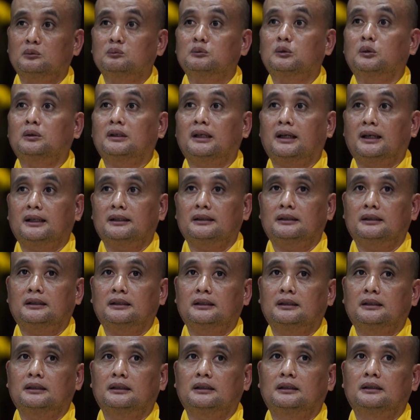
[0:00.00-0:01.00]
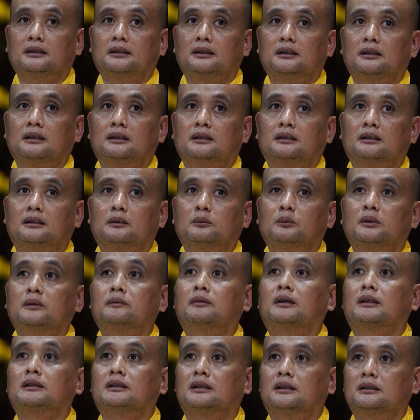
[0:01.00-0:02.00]
chúng tôi đây thì các
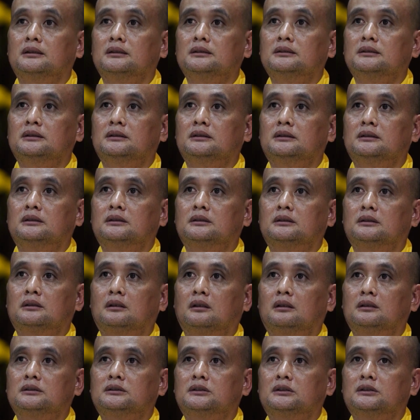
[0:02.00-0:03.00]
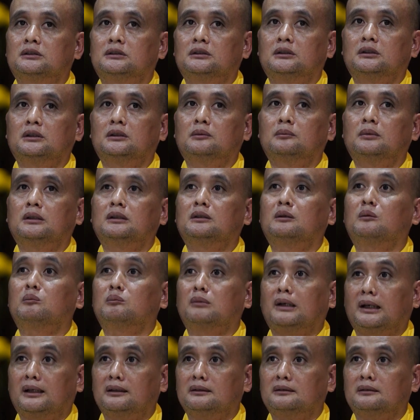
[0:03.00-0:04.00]
quý Phật tử có sự hiểu biết
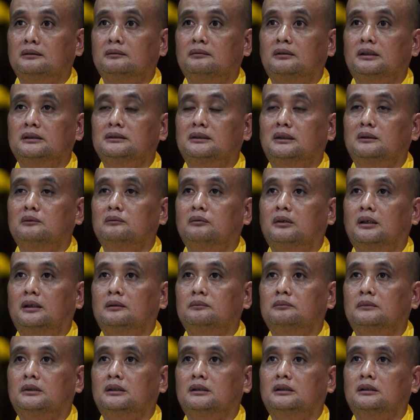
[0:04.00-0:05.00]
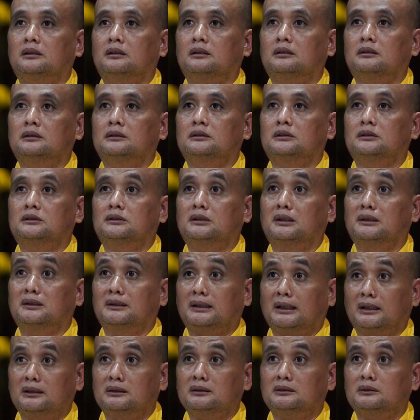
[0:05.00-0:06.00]
đúng đắn với chính pháp thì có
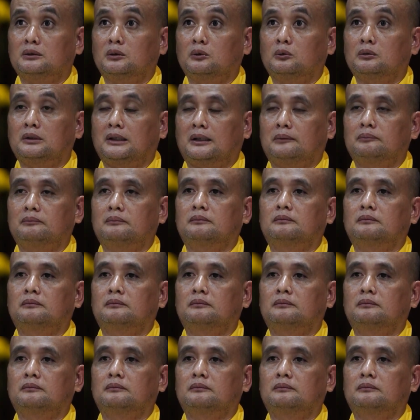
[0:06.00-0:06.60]
tinh tấn tu